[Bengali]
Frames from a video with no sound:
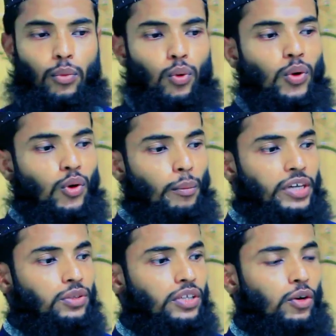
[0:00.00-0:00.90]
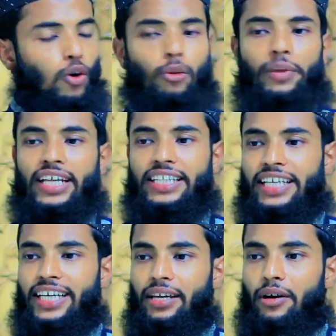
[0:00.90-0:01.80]
ভুলক্রমে যদি কোনো
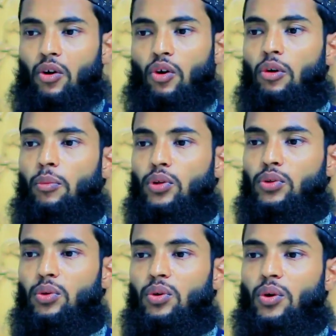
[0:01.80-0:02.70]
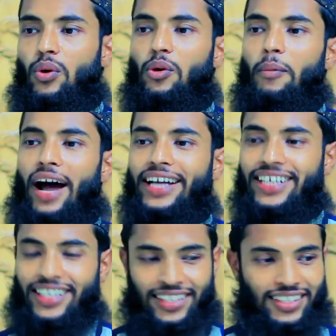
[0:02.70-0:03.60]
ব্যক্তি কোনো বন্ধু কোনো
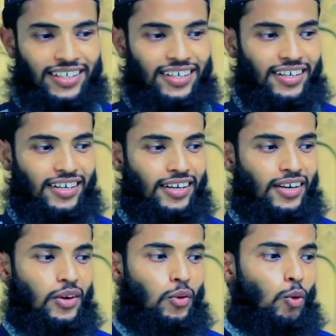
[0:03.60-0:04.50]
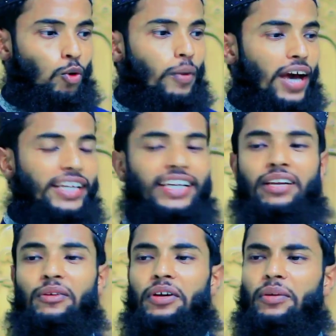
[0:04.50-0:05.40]
ভাইয়ের কোরবানি
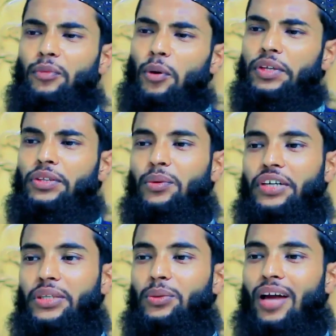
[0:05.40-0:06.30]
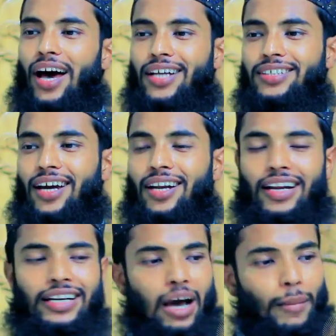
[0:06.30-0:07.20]
পবিত্র ঈদুল আজহার
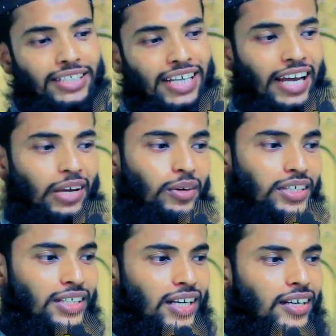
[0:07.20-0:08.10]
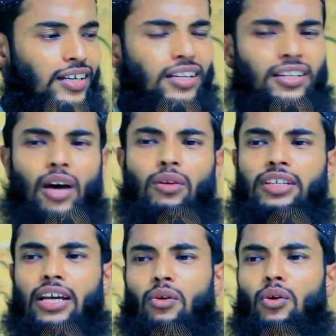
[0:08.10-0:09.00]
নামাজের আগে হয়ে যায় তাহলে
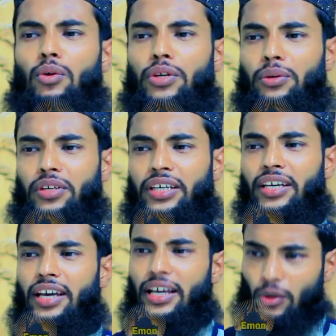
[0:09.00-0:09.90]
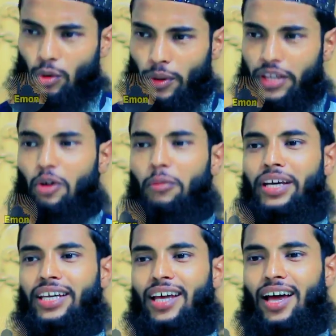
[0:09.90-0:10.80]
তার করণীয় কি কোরবানি হবে
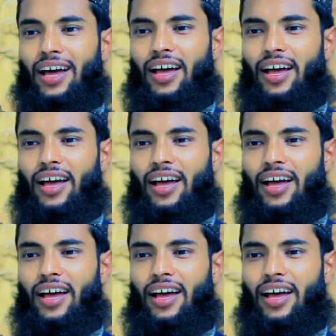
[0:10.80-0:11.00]
কি না